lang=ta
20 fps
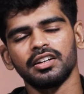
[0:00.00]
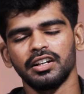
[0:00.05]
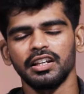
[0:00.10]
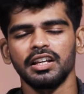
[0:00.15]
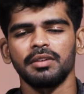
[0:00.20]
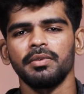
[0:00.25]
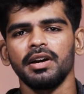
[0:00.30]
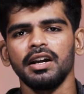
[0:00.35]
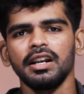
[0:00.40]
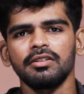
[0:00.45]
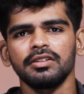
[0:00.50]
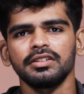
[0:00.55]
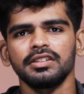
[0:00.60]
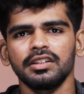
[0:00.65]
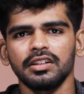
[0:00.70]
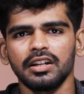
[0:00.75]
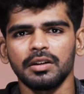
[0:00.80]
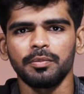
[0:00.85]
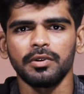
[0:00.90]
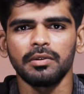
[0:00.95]
நீங்கள் மேலே
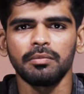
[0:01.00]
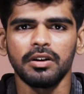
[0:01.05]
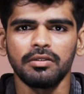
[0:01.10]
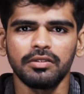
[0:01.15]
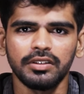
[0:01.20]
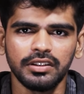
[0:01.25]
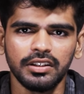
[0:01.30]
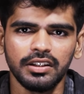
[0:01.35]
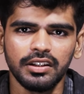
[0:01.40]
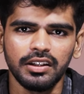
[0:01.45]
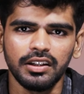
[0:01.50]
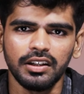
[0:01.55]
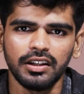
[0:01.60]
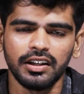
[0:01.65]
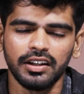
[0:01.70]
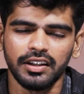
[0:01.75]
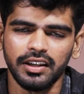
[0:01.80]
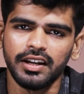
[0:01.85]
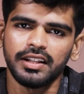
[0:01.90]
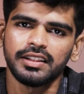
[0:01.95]
வந்ததுக்கப்புறமா வந்து
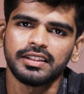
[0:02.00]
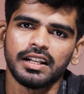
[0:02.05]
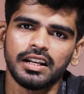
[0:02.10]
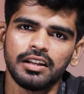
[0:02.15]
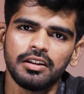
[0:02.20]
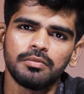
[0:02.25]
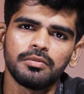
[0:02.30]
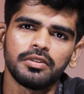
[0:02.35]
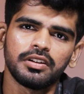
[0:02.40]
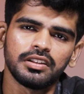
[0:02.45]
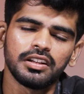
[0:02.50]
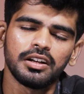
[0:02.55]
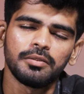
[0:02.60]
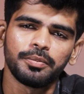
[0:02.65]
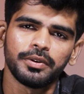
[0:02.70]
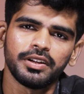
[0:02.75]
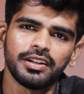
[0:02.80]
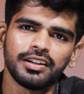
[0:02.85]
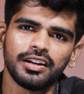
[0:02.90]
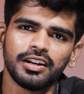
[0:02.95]
என் தலையை
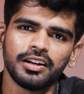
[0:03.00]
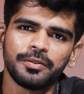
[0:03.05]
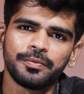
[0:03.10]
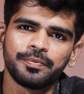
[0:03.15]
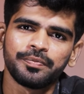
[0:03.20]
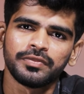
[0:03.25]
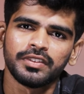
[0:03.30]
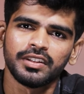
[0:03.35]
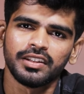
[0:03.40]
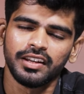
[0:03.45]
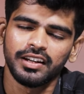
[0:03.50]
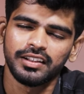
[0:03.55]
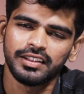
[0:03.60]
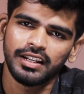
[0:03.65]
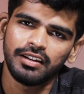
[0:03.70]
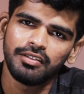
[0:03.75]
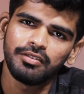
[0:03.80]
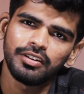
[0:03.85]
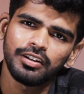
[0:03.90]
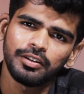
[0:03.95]
மட்டும்தான் பெரியாள் என்
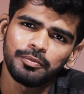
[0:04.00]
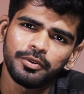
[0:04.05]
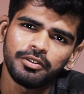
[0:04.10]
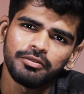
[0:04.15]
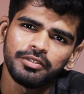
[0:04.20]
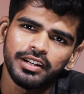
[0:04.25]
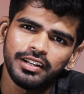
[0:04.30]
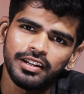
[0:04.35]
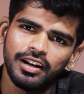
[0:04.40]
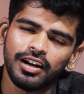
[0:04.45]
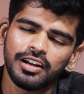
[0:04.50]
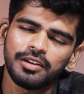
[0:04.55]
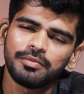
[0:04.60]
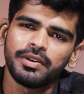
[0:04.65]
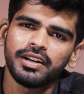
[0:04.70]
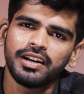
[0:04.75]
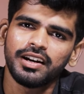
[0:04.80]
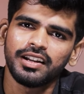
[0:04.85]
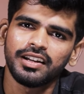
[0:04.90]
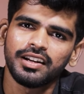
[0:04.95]
தலைவனுக்கு அப்புறம் வேறு
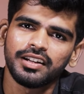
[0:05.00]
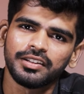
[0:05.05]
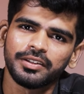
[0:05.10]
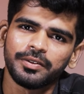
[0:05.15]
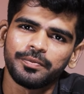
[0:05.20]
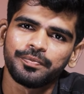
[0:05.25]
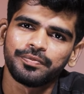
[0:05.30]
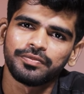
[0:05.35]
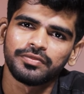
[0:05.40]
யாருமே கிடையாது